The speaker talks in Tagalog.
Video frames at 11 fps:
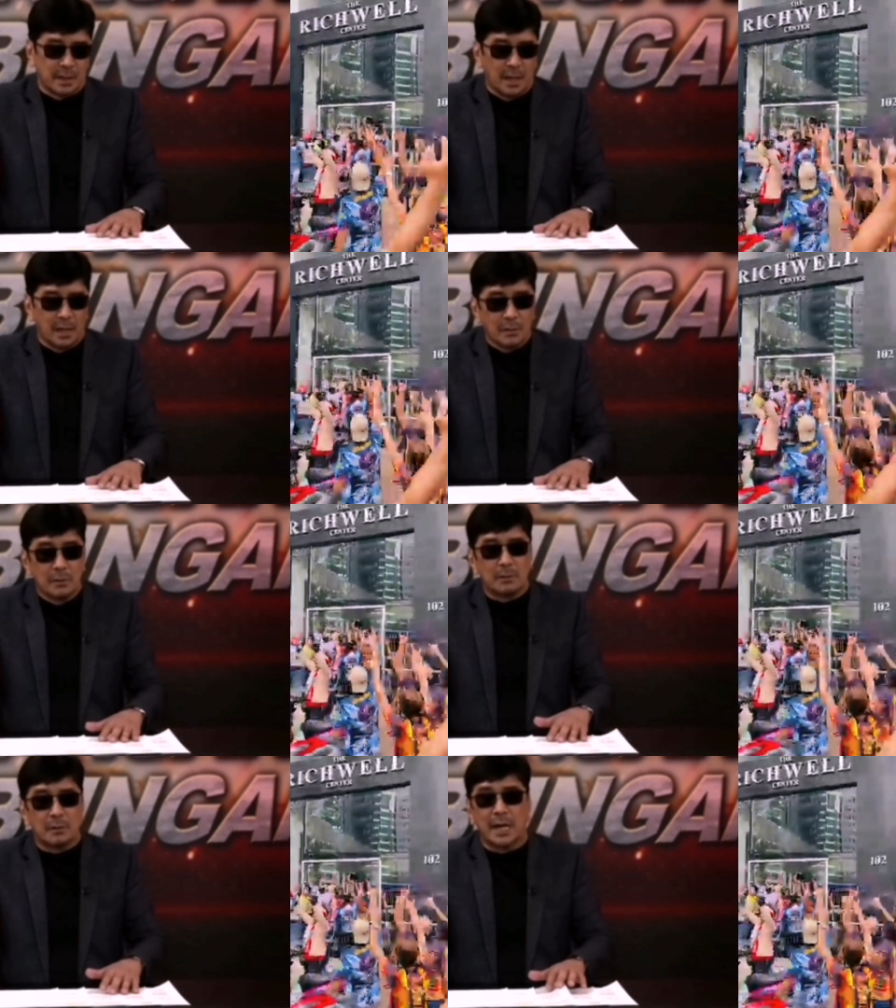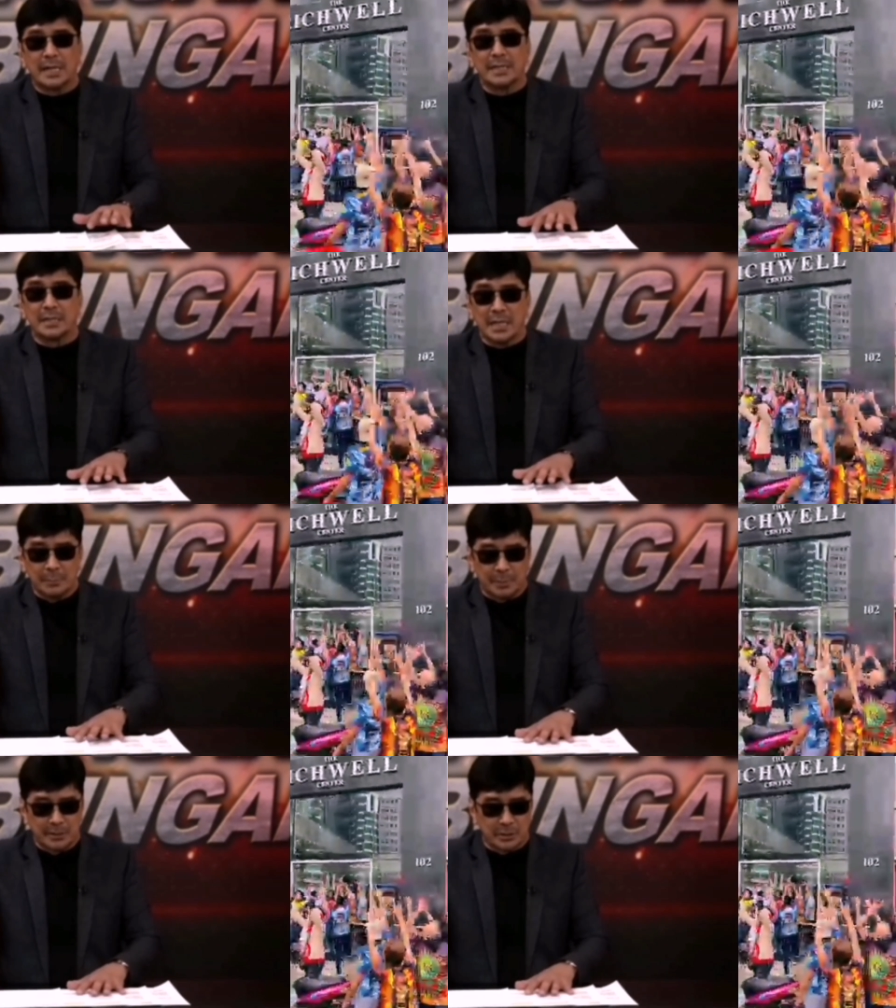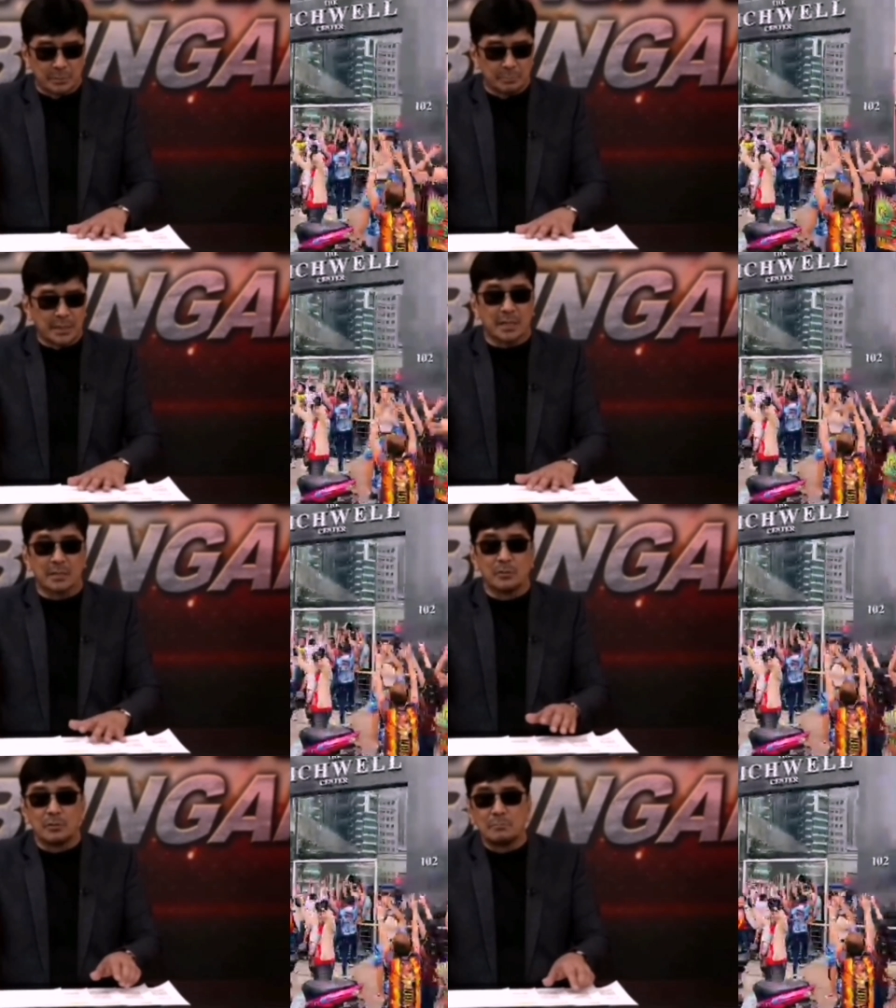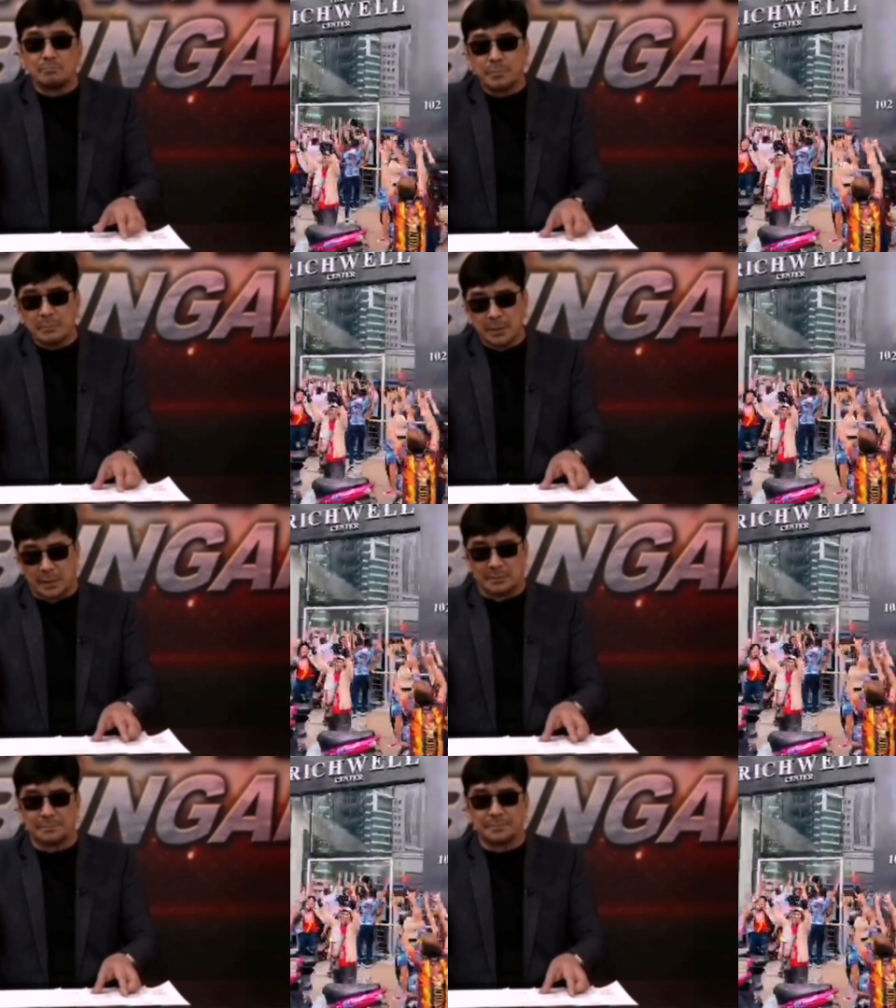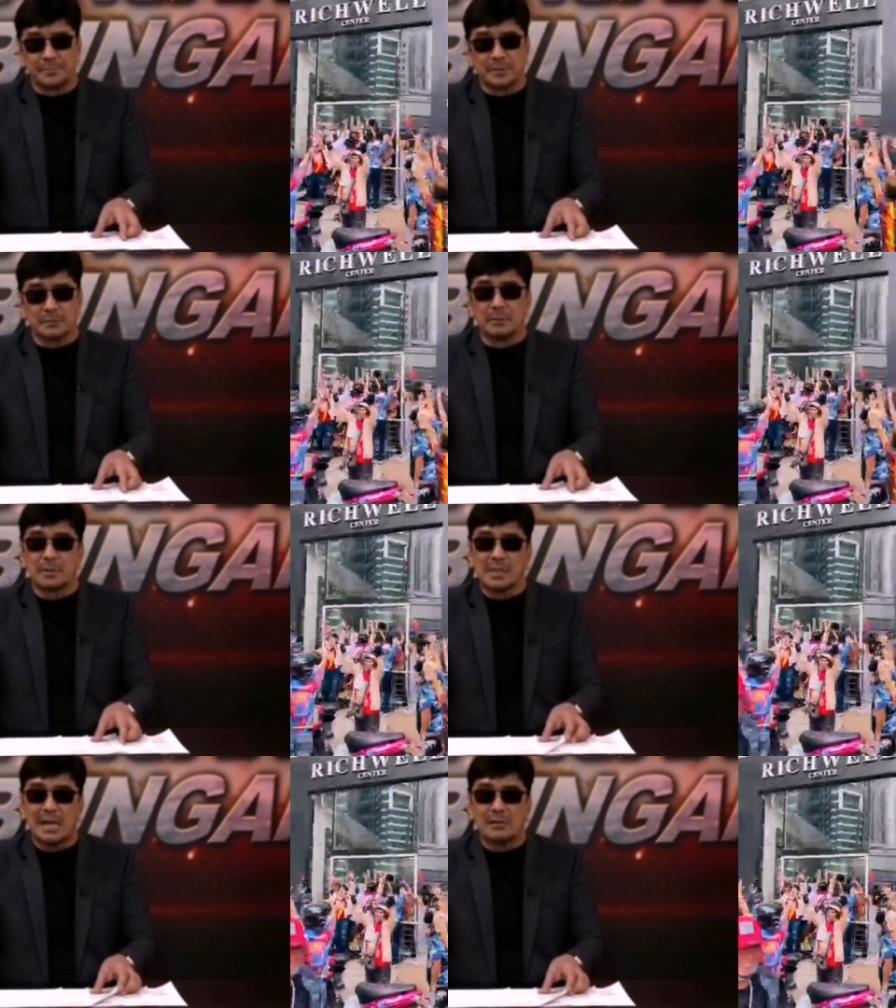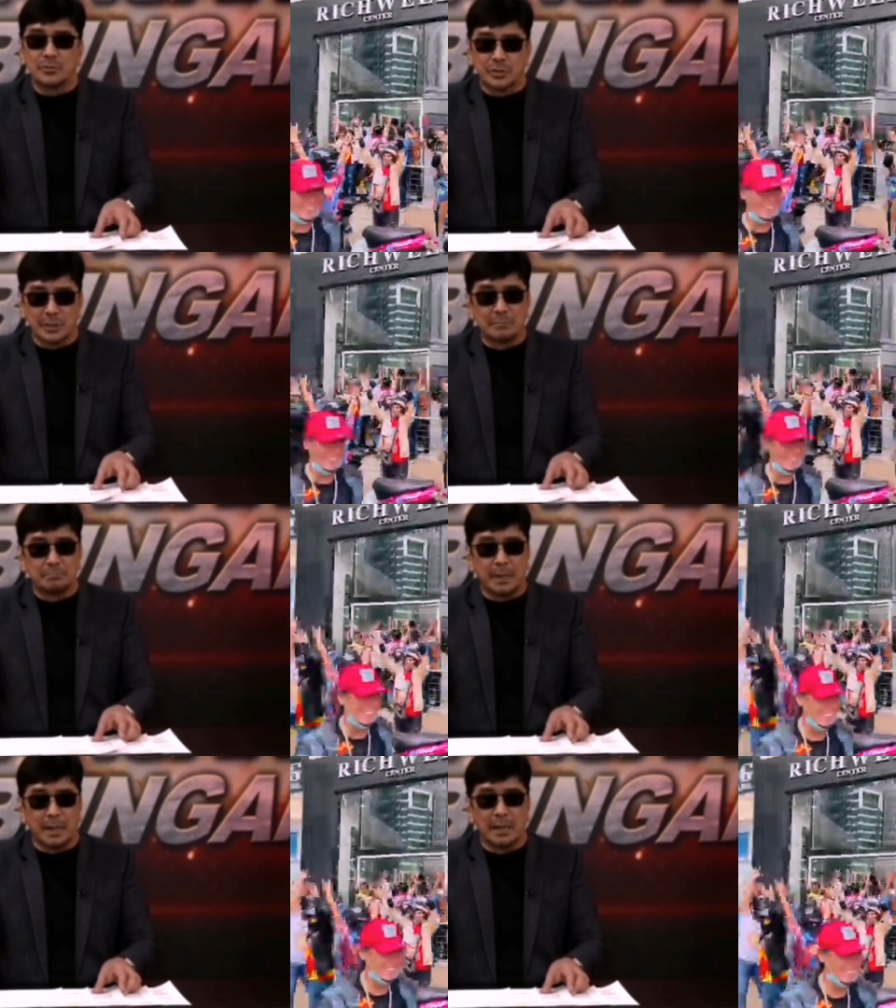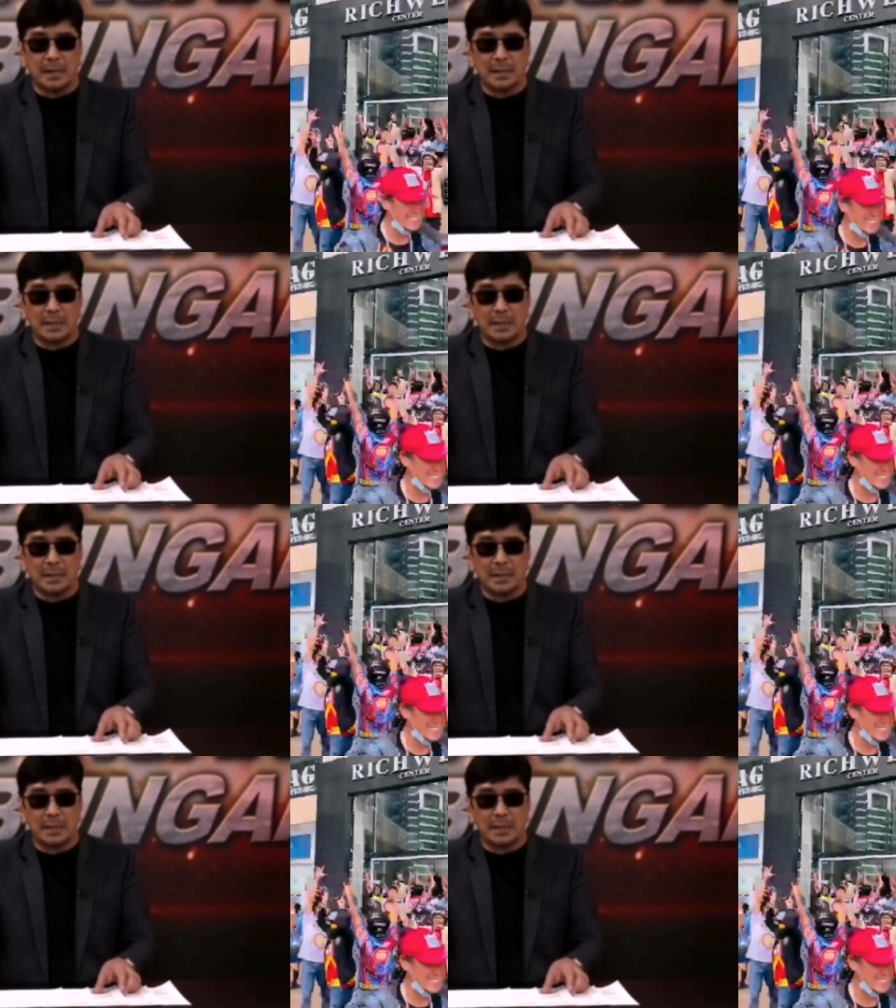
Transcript: Ako ho kaya namin sa bitag noong pa man, 2000 pa.